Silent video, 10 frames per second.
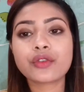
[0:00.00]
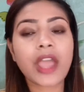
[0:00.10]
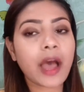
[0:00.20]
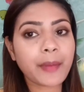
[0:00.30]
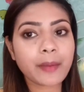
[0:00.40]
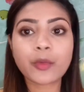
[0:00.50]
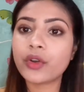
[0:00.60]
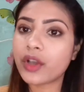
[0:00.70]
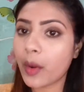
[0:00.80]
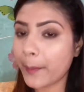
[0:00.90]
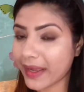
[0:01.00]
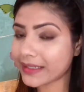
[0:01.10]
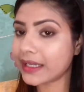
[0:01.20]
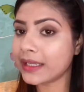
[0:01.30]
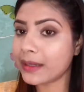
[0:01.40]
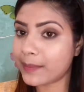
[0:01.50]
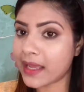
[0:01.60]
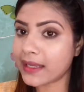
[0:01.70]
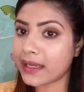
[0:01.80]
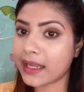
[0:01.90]
सो so, यहाँ पे हम कोई कॉम्पैक्ट नहीं
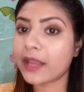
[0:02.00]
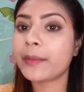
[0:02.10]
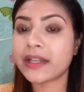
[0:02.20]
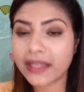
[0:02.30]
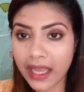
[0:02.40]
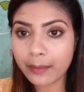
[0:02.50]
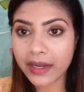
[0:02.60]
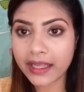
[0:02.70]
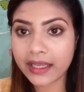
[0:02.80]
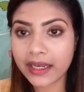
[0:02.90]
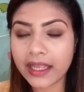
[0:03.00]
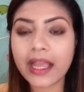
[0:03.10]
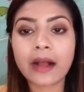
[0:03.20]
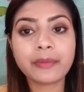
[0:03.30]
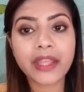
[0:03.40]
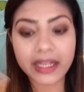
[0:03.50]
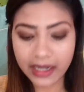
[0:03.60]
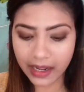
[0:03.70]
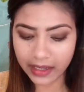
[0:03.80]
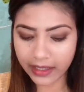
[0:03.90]
अप्लाई करेंगे बट क्या अप्लाई करेंगे आप
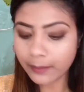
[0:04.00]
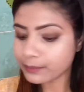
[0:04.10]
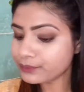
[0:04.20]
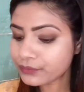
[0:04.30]
देखना आगे